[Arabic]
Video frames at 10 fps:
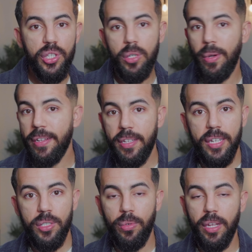نشري واحد
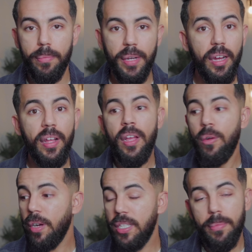ثلاثه ولا اربعه
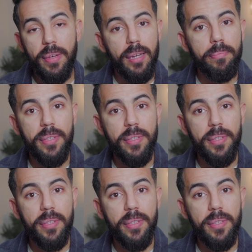وغادي نبقى